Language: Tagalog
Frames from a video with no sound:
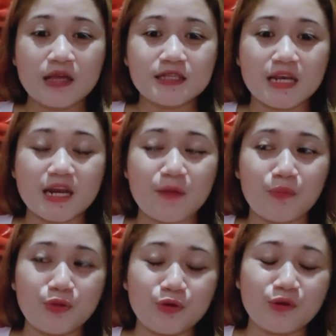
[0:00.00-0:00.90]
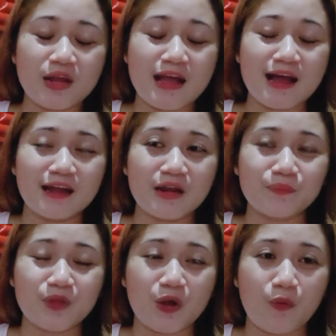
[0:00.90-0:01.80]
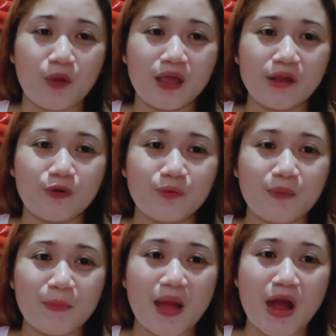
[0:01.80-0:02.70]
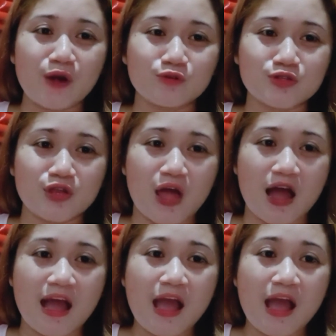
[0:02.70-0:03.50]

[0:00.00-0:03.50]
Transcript: sila na po yung naghahanap ng way kung papaano sila